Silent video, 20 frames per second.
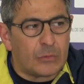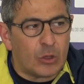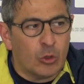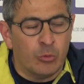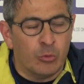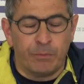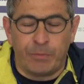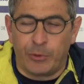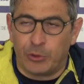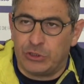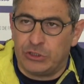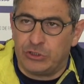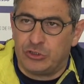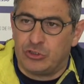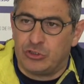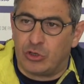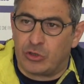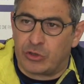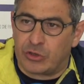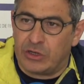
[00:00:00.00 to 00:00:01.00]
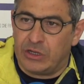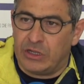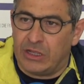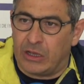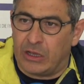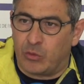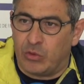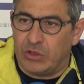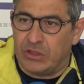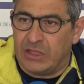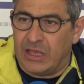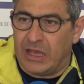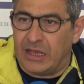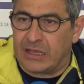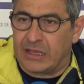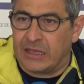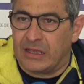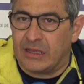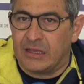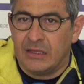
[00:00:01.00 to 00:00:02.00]
un po' di giorni e quindi
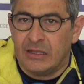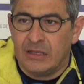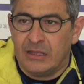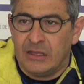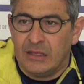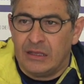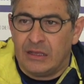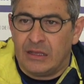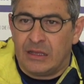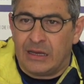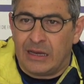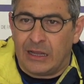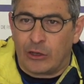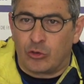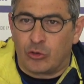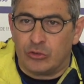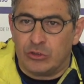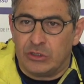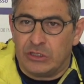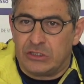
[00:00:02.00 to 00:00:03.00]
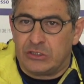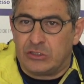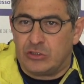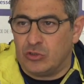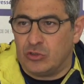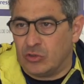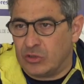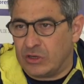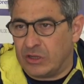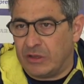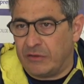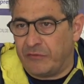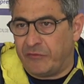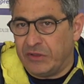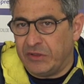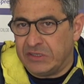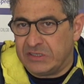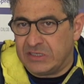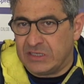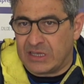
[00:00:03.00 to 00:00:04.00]
anche la condizione
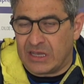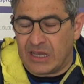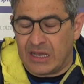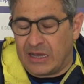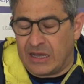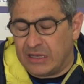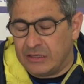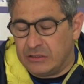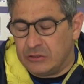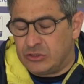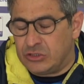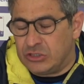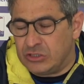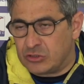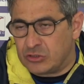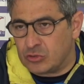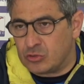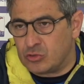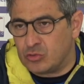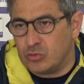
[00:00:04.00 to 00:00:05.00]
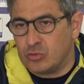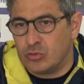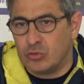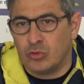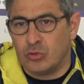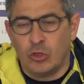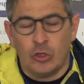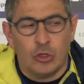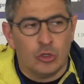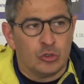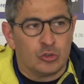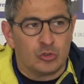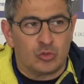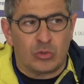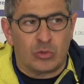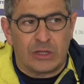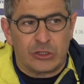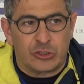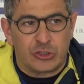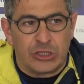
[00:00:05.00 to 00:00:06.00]
fisica ha inciso su,
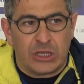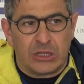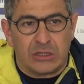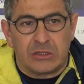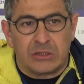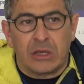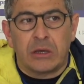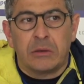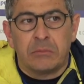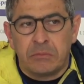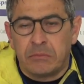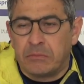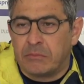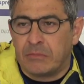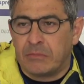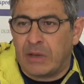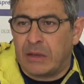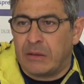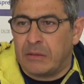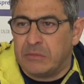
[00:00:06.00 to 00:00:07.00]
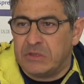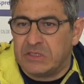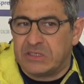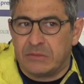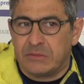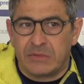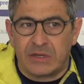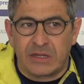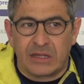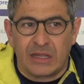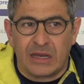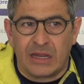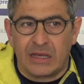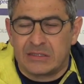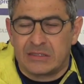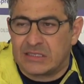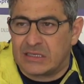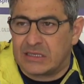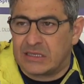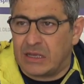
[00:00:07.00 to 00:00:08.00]
sulla scelta, ma mi sembra che
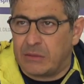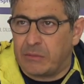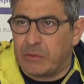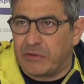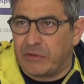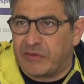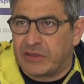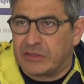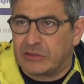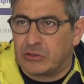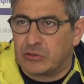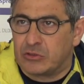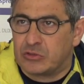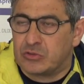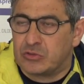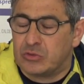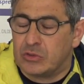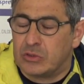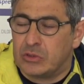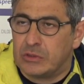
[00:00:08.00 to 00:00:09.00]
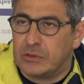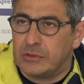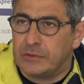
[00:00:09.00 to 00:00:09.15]
Lazzari abbia fatto il suo.